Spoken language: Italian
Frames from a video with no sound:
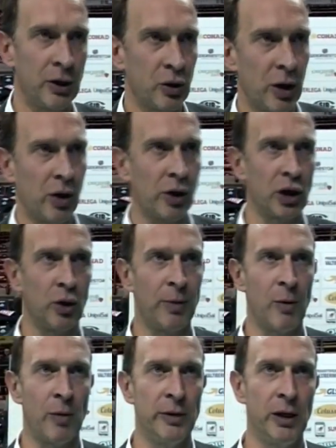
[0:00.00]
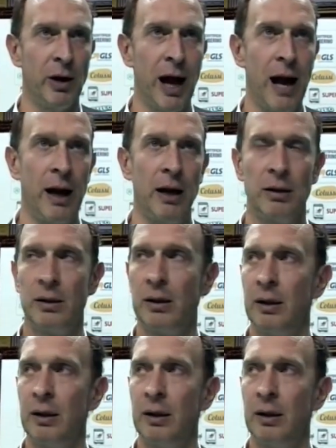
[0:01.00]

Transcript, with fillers: su che cosa dobbiamo migliorare.